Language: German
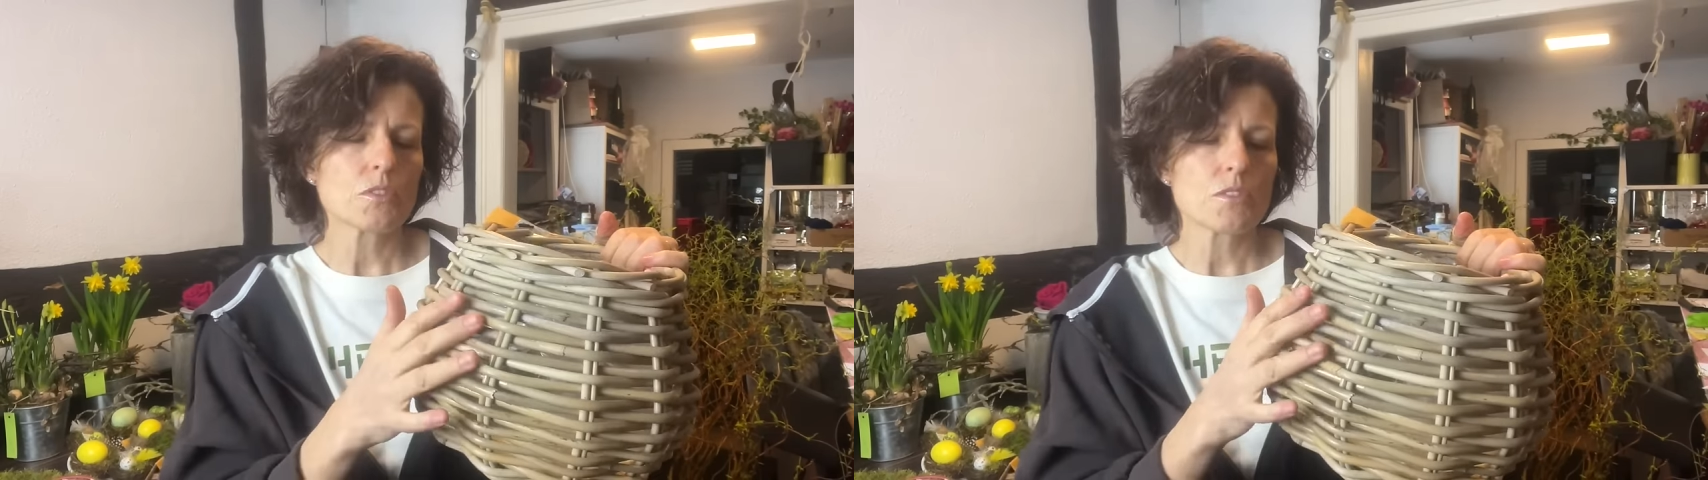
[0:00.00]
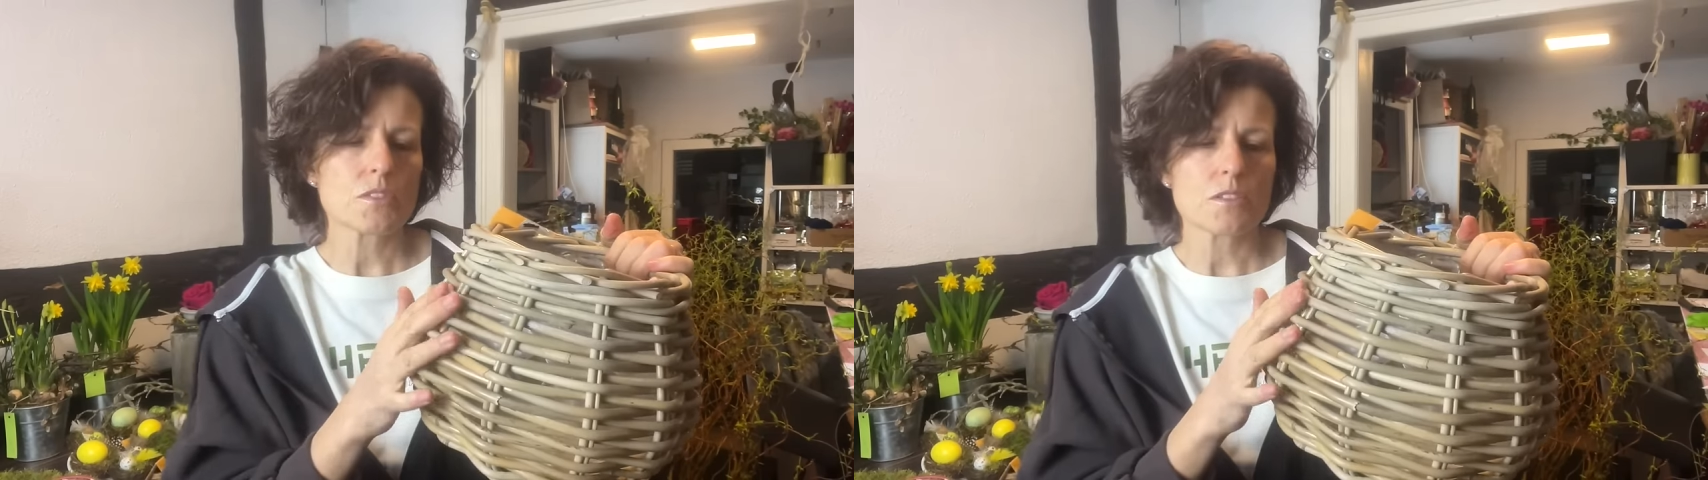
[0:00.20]

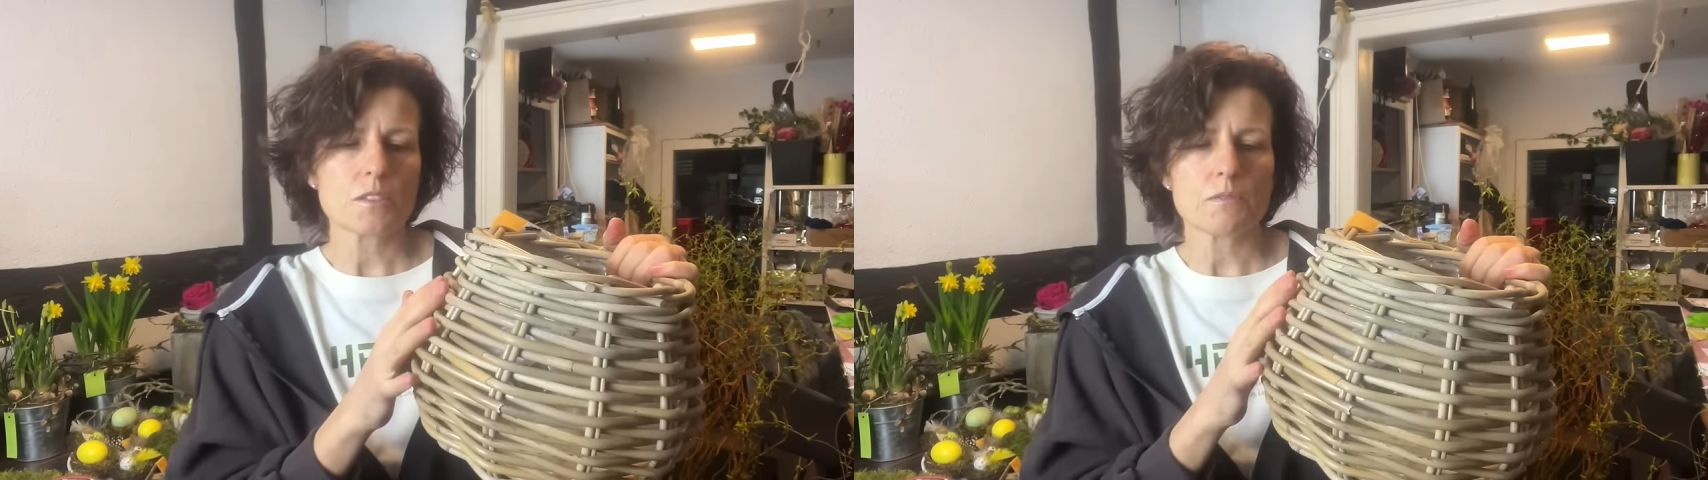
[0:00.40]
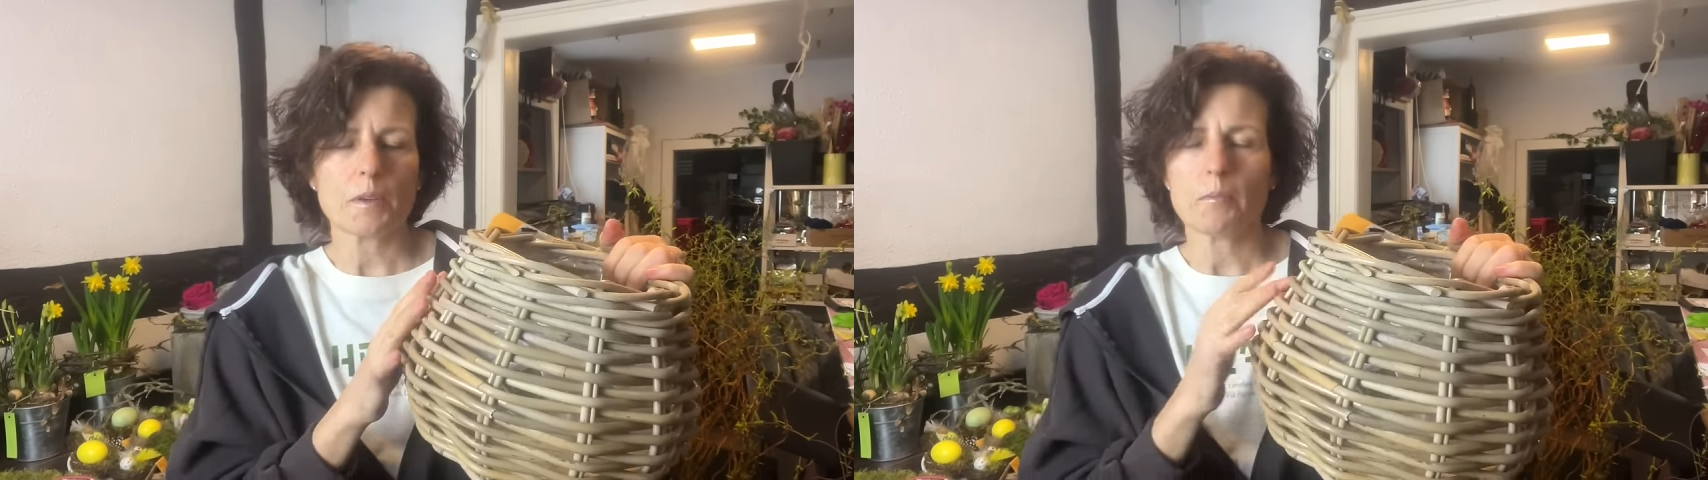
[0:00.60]
ist,
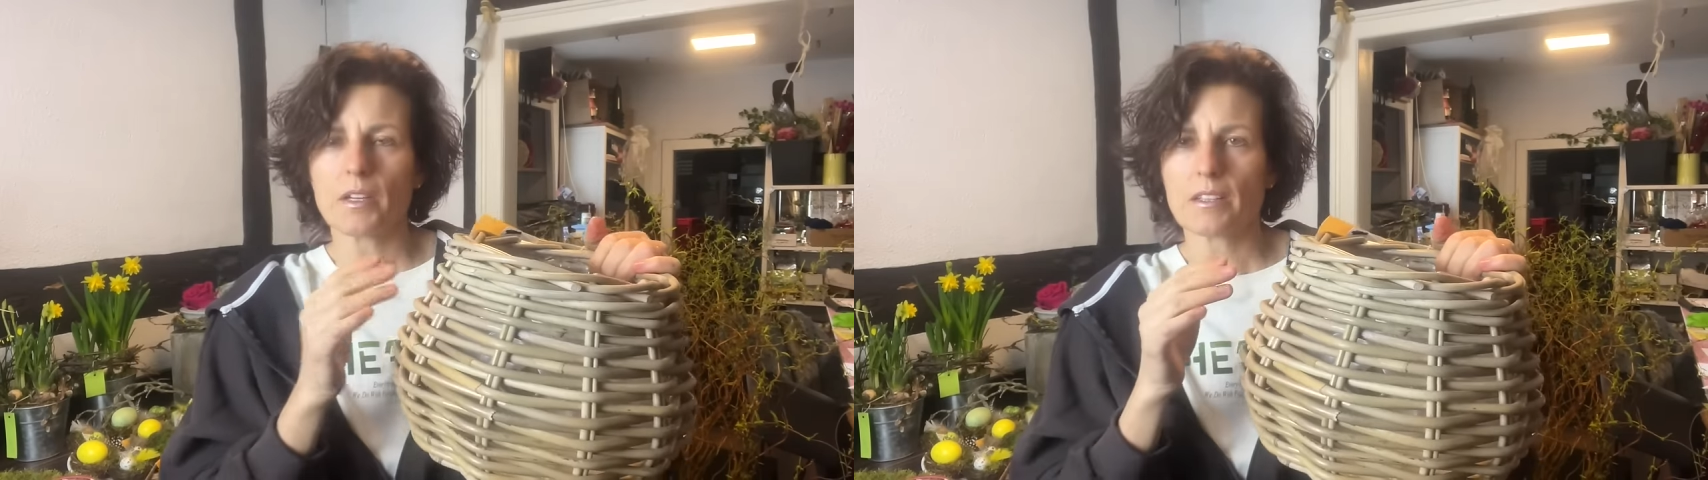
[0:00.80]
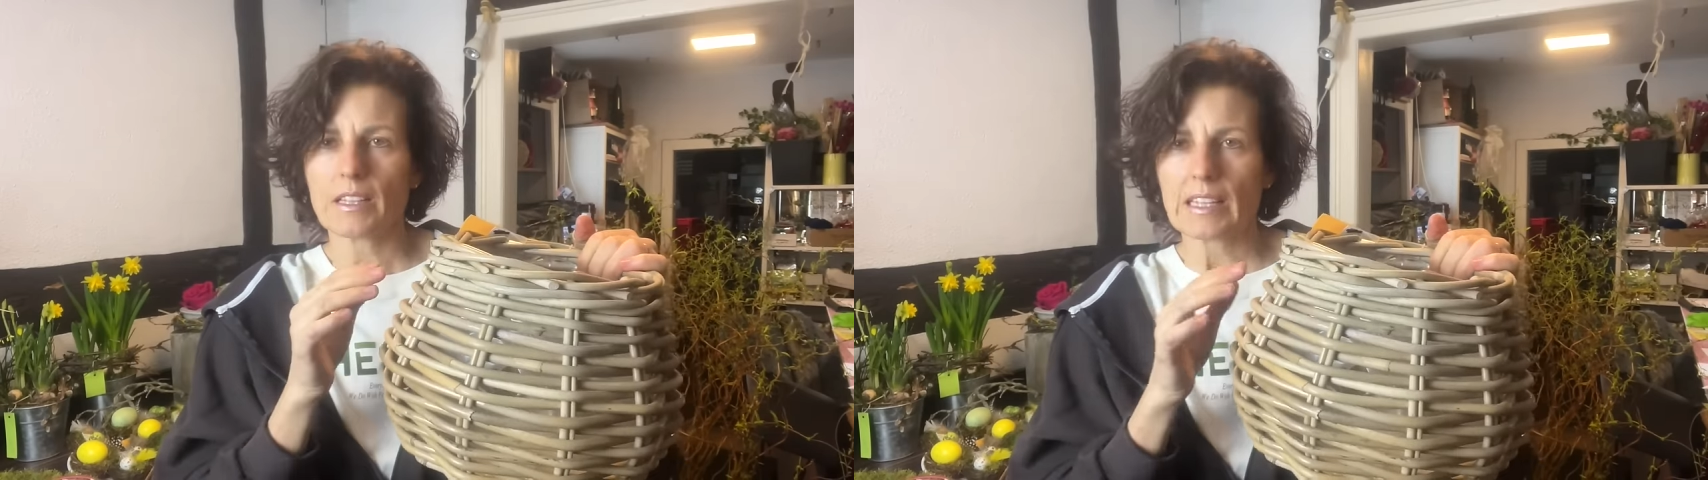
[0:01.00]
ist, wenn man